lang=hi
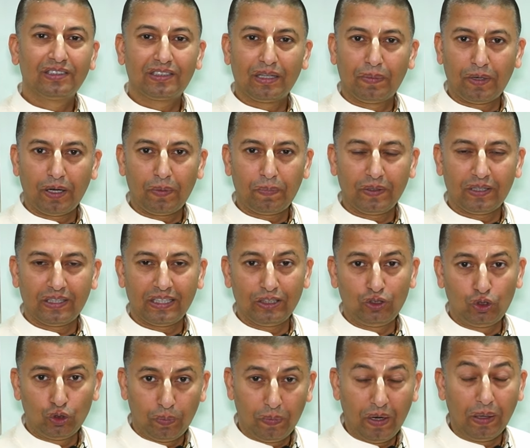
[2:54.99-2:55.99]
समर्पित है
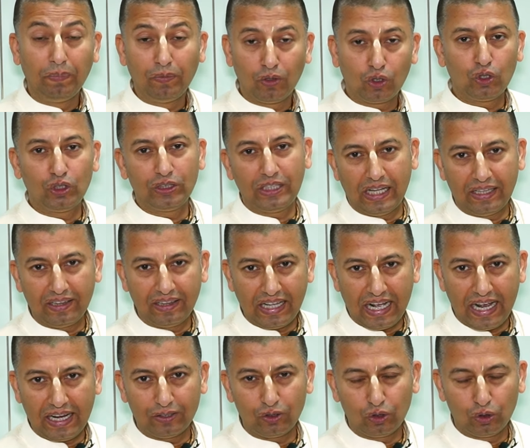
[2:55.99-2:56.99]
जो ब्रह्म को
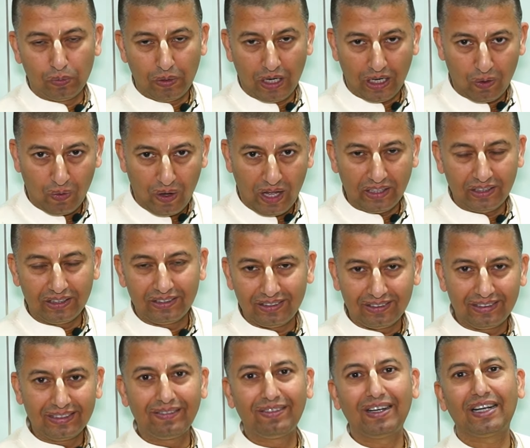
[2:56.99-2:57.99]
जानता है जो भगवान की
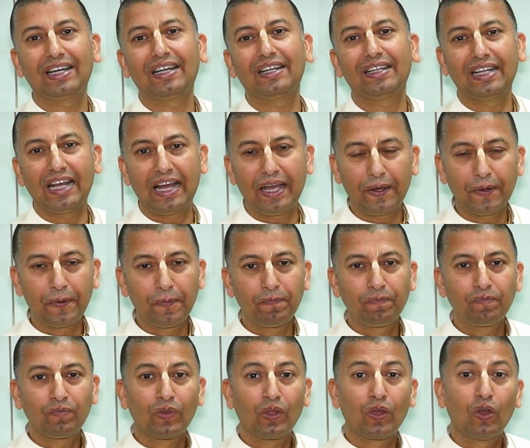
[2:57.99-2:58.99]
सेवा करता है
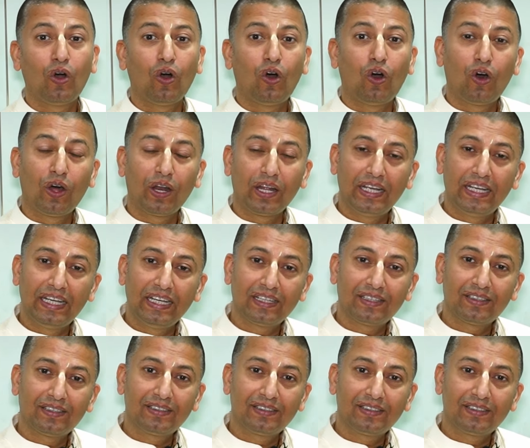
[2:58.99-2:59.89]
और एक